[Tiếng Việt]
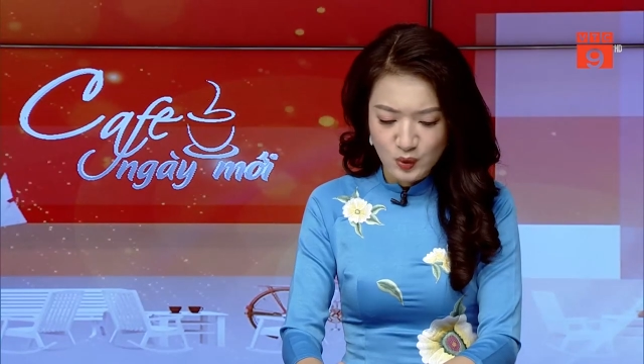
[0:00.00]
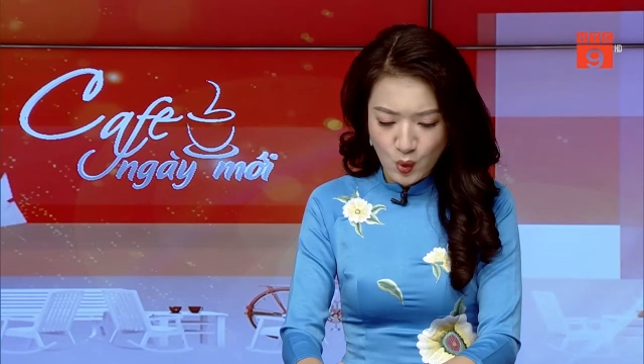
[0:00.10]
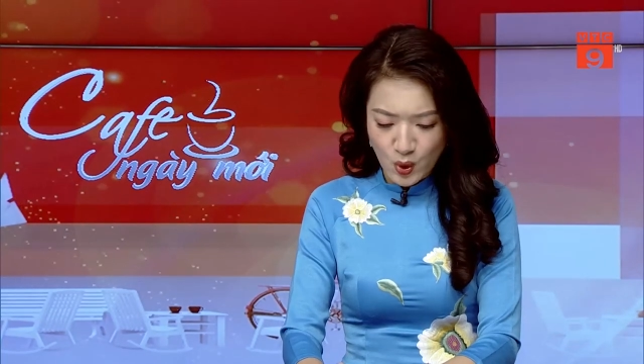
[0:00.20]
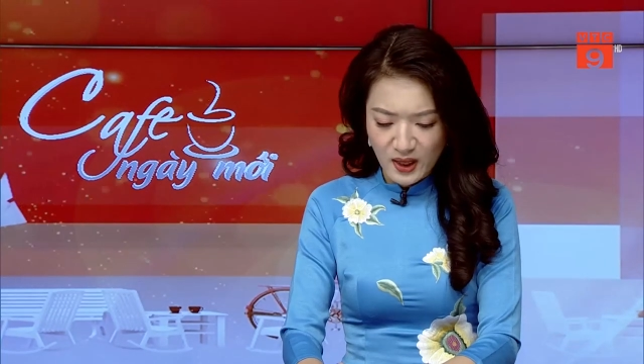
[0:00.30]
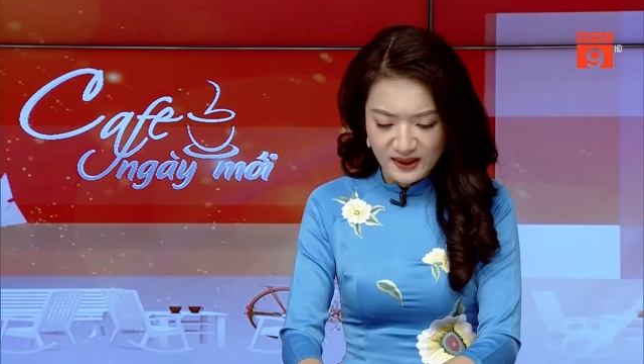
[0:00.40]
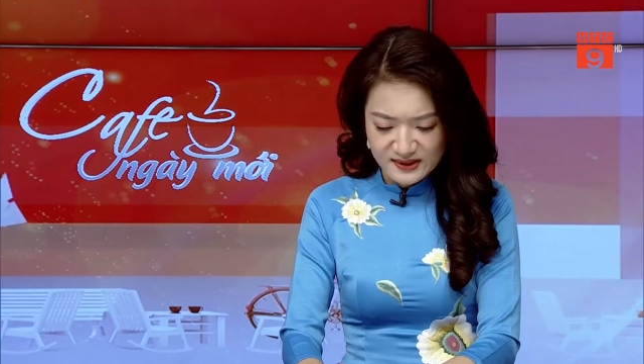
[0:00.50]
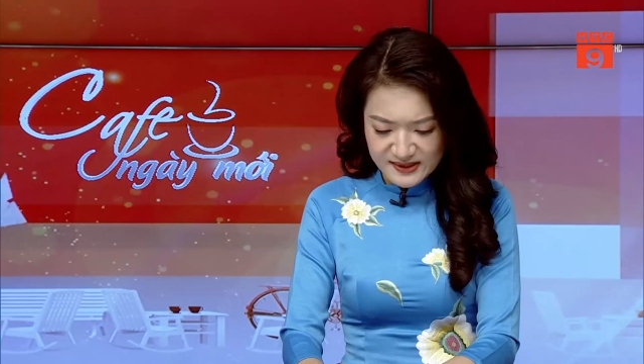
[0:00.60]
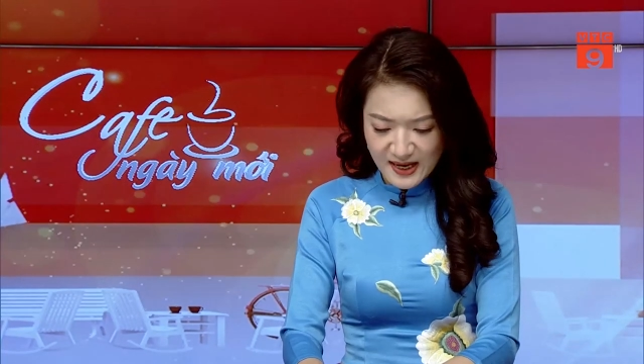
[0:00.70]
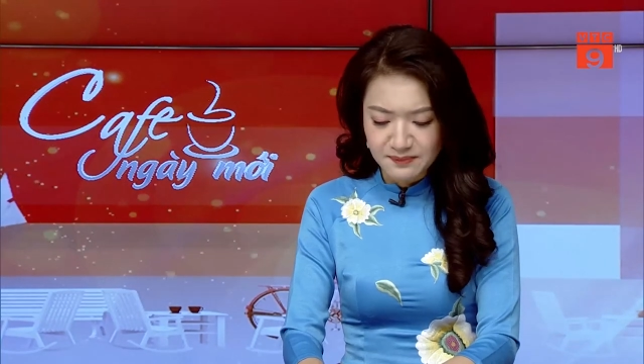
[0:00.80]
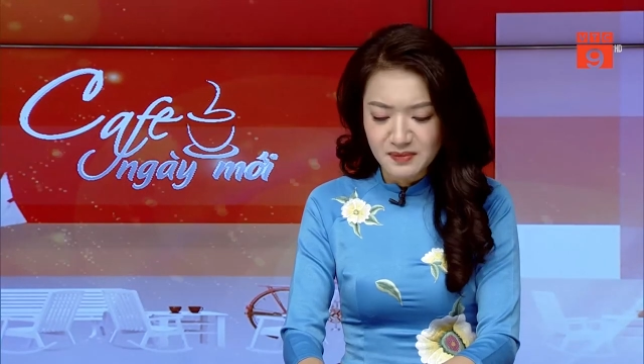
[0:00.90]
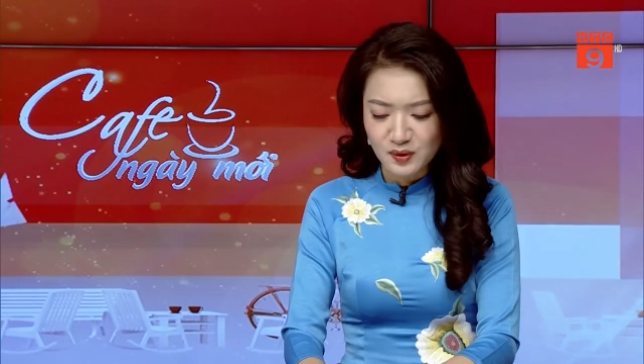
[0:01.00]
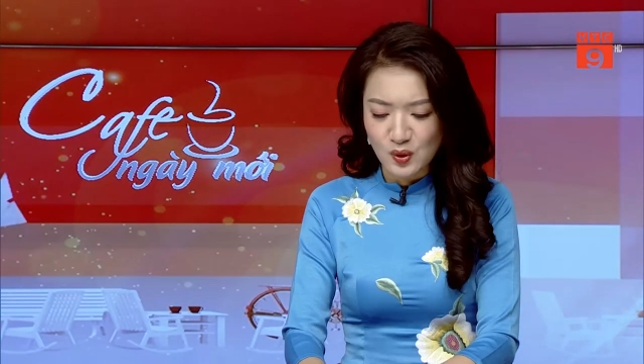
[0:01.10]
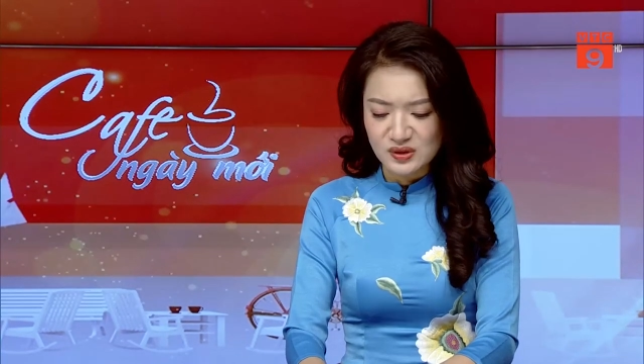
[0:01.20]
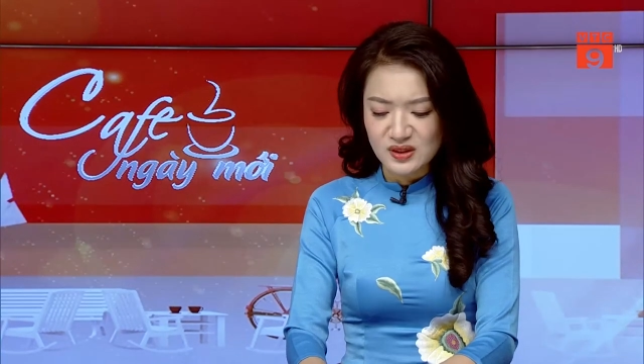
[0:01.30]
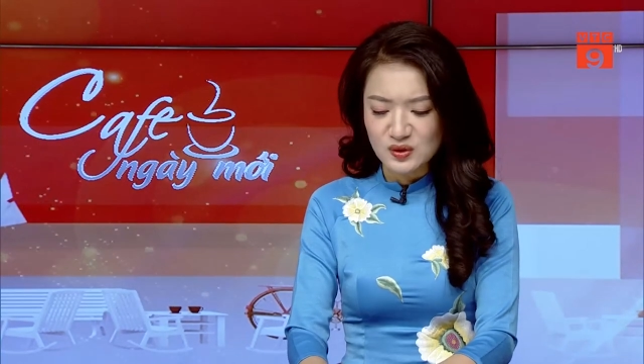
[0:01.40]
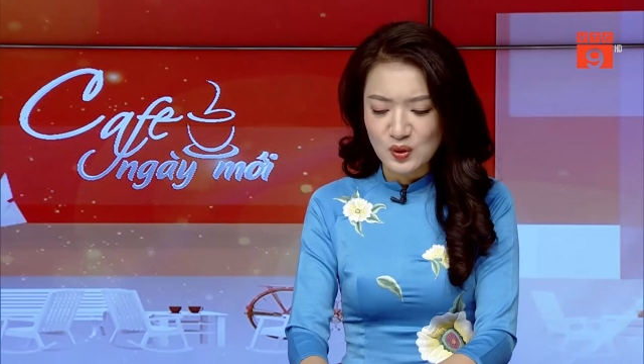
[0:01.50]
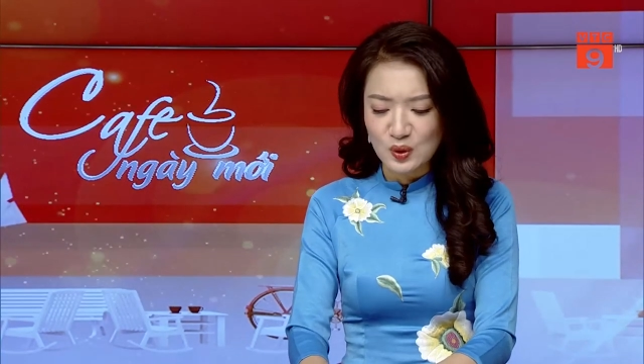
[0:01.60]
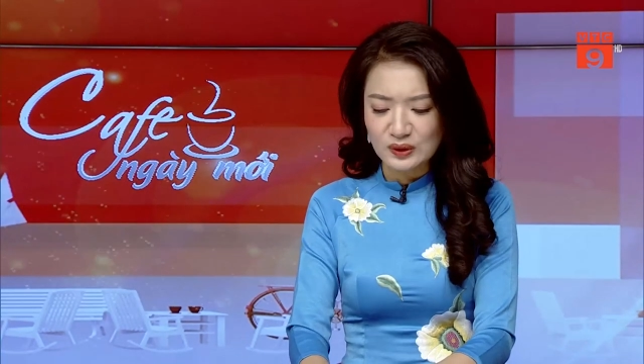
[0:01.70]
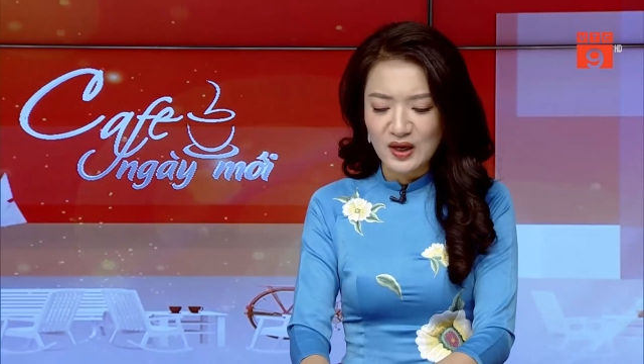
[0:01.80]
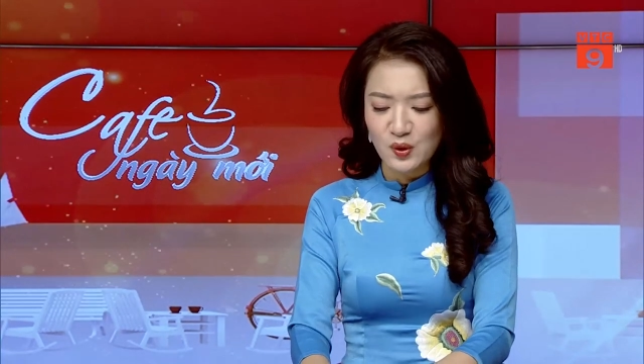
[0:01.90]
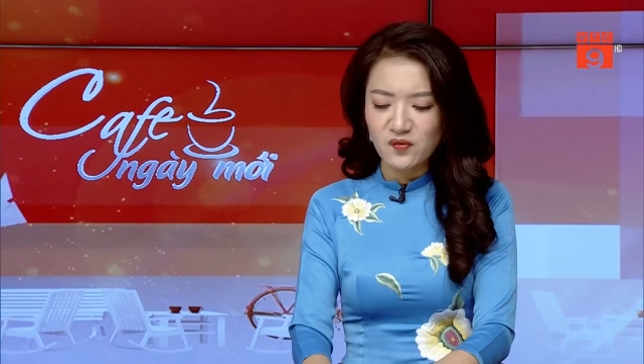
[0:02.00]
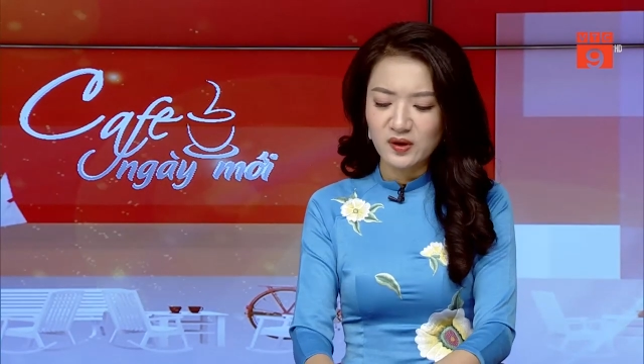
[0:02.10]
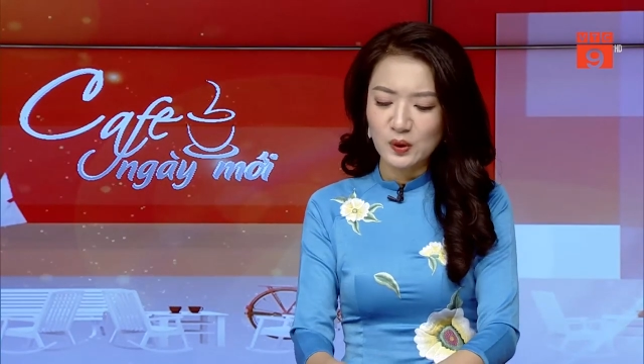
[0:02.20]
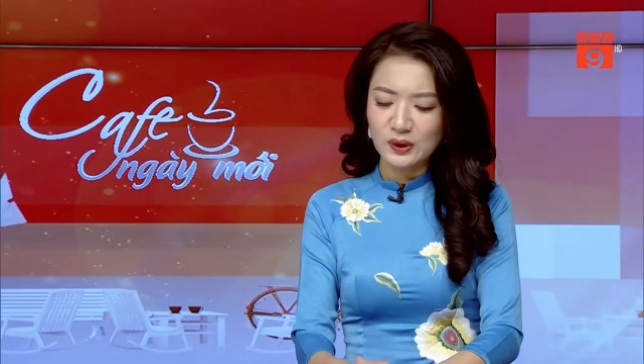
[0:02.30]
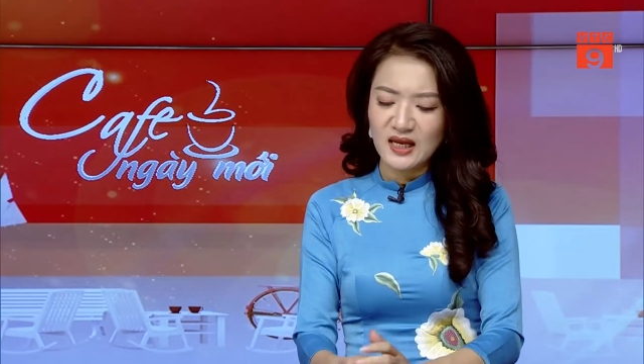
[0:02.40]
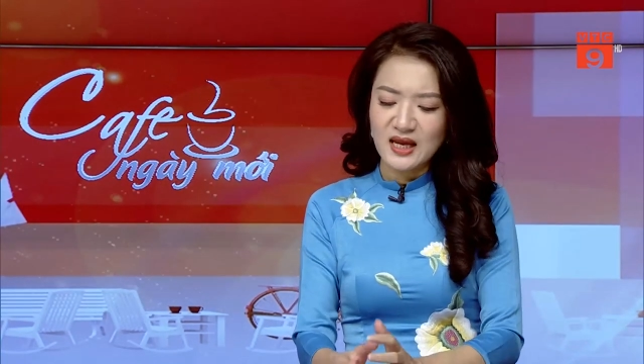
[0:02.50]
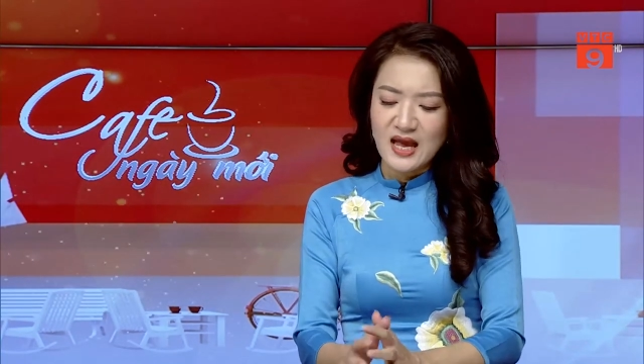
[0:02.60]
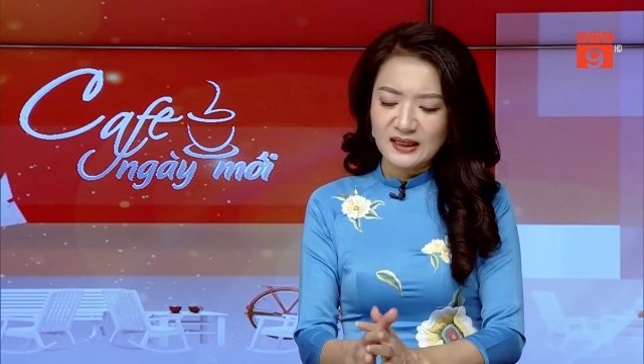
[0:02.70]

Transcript: cố gắng giãn mật độ dân số tại khu vực đô thị,